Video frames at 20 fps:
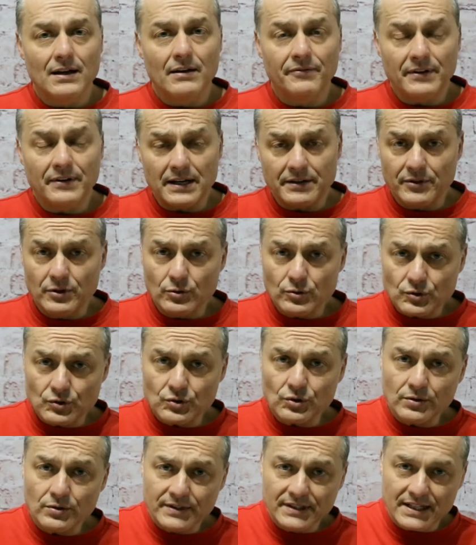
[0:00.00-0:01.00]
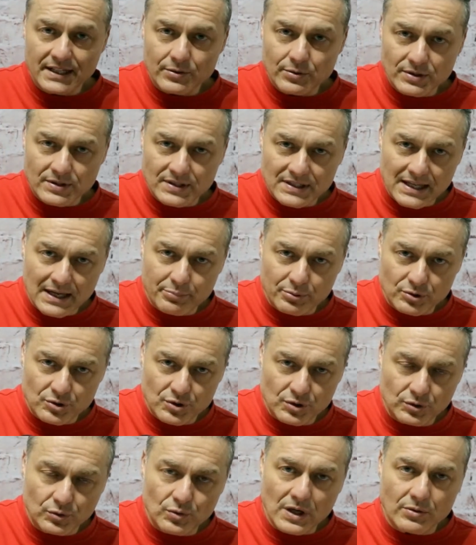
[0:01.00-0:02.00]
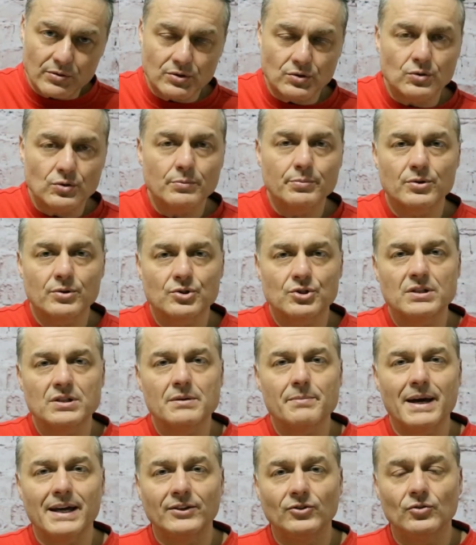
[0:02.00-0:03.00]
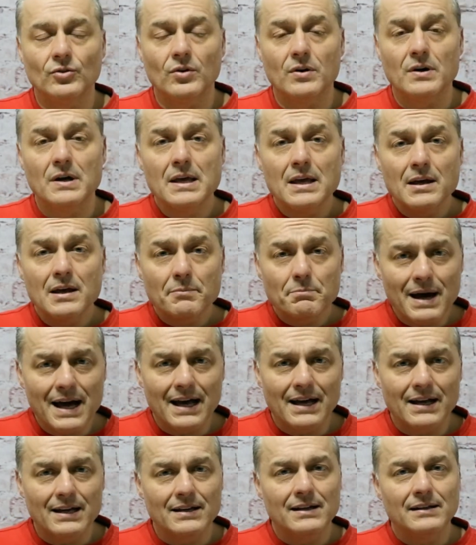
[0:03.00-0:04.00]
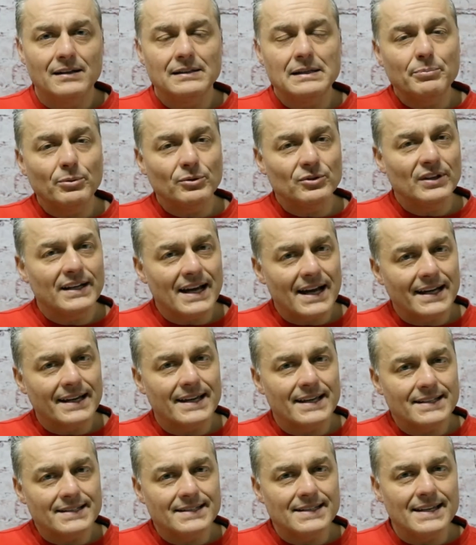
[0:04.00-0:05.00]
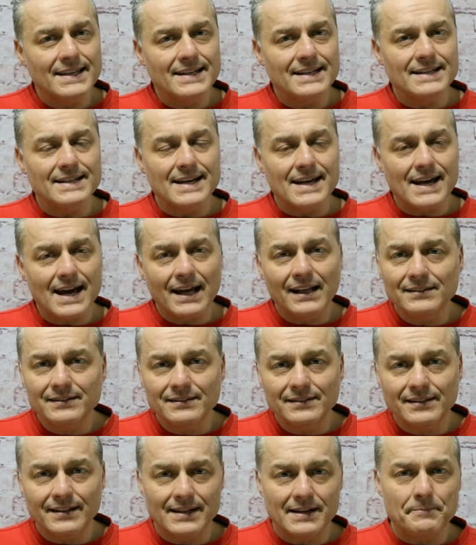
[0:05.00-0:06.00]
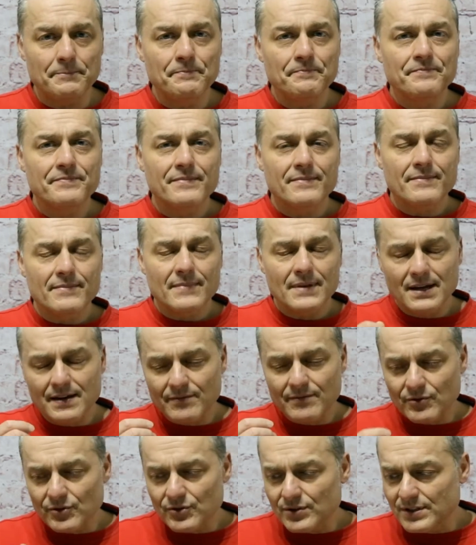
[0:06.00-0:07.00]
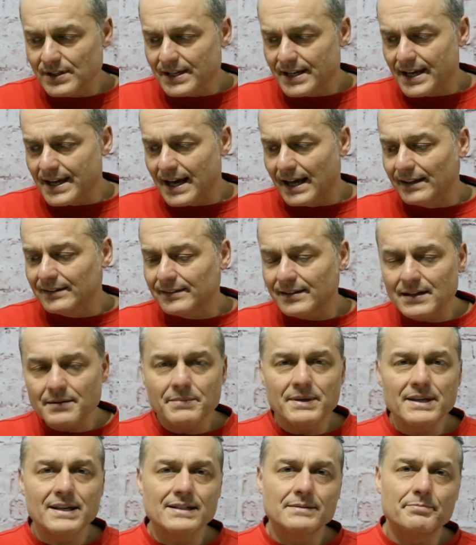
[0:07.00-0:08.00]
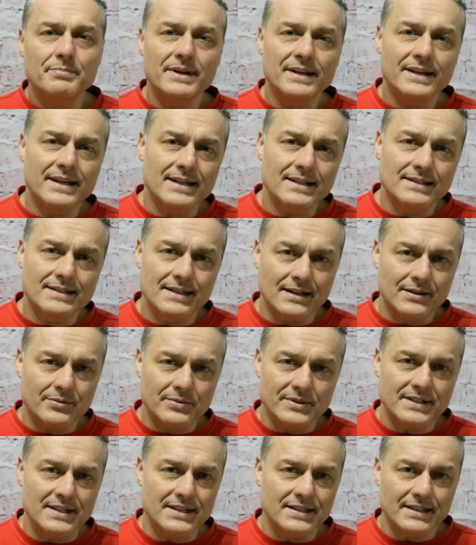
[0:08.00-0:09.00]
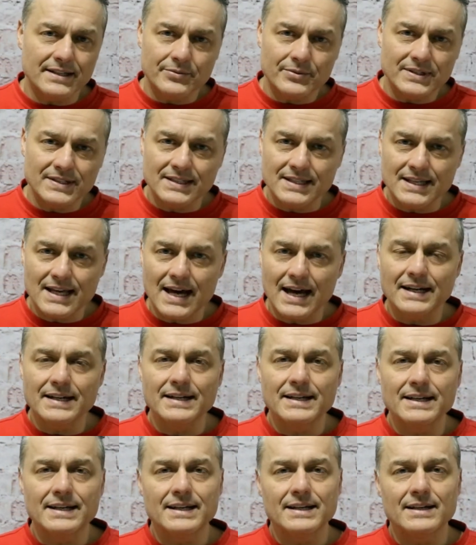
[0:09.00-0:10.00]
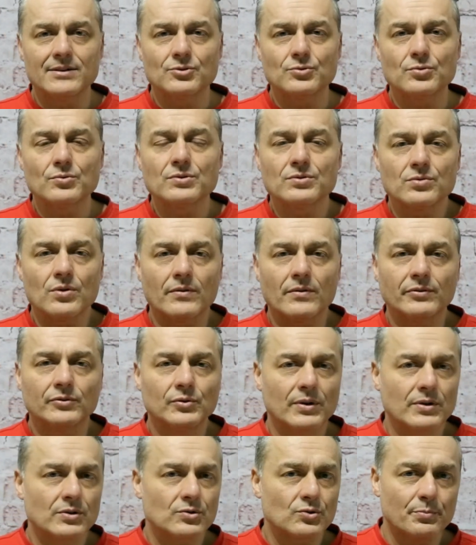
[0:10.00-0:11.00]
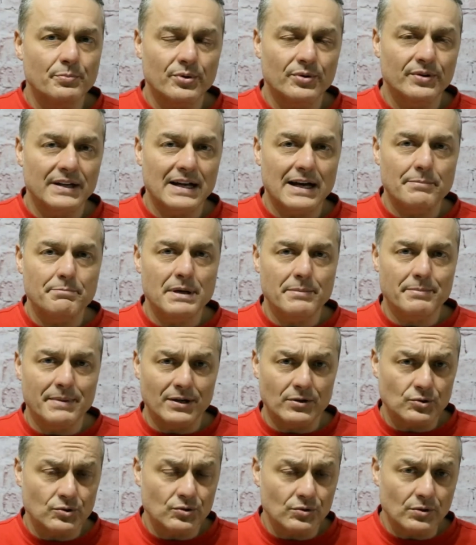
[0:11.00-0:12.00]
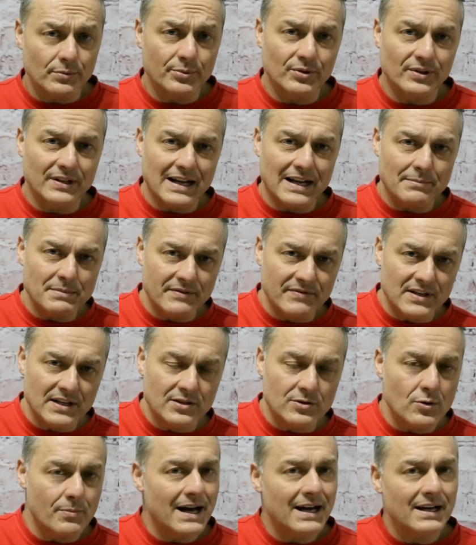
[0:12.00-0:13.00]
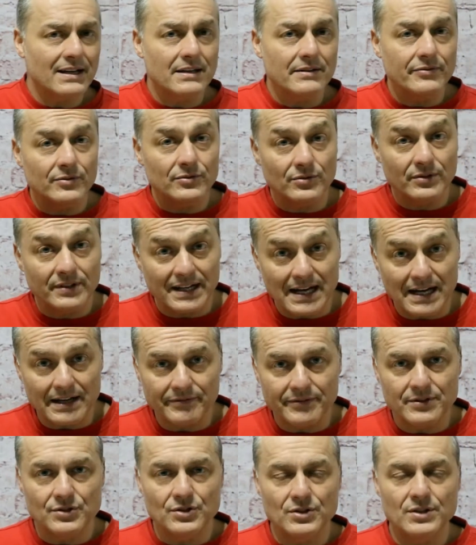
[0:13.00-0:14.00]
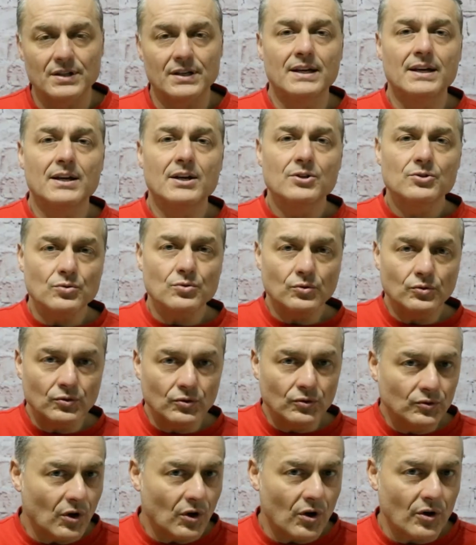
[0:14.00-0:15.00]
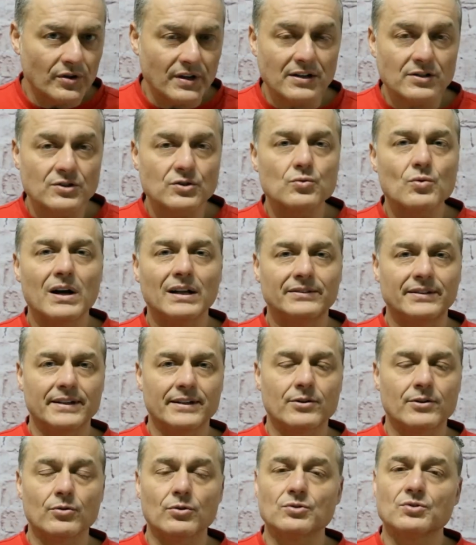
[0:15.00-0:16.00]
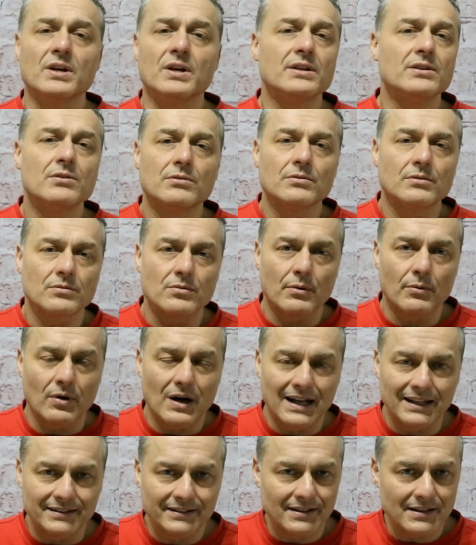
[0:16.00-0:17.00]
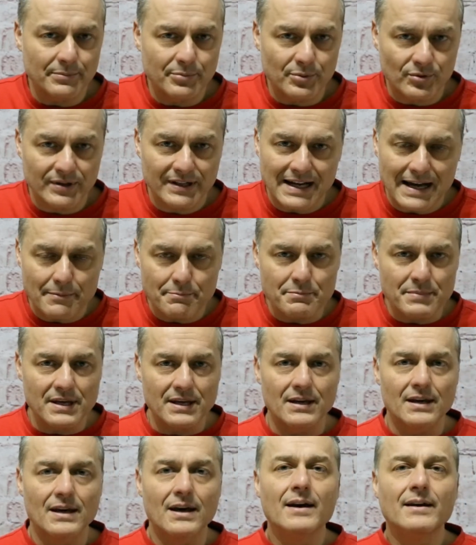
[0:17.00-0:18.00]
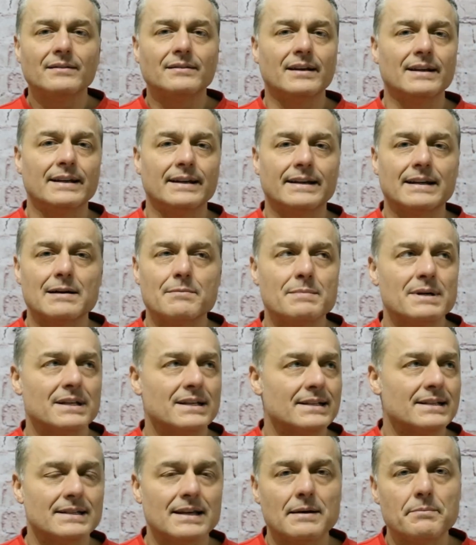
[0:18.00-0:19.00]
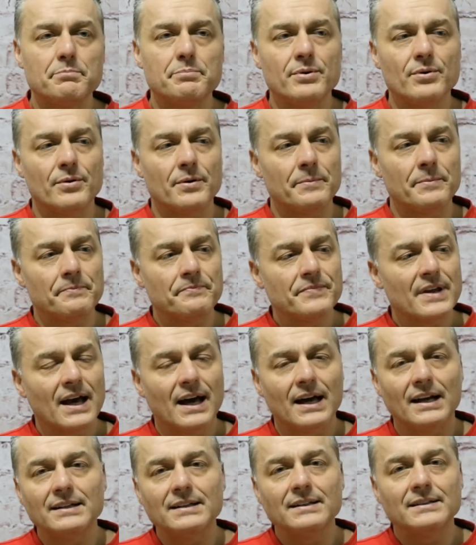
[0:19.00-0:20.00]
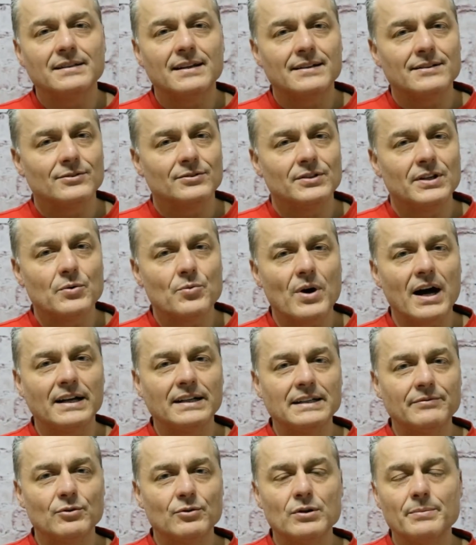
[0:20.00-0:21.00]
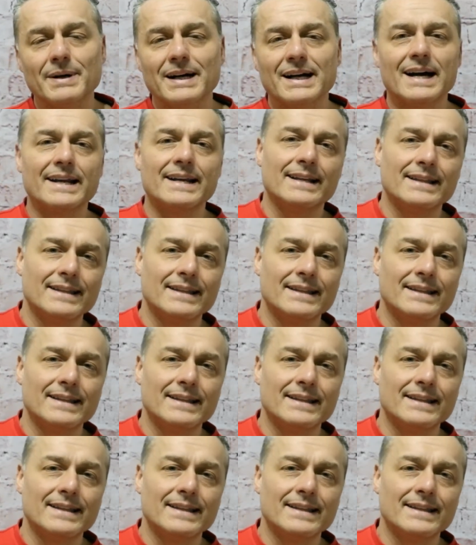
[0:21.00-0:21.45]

farvi non solo vedere questa procedura, questo procedimento, ma uh, di poter anche inserire altre eh, voglio dire, altre mie esperienze acquisite in questi anni eh, su software, su programmi, ma non solo programmi video, ma anche fotografici, su tutorial, su altre cose. Io non ho altri programmi, Telegram ad esempio, all'interno dei quali voi magari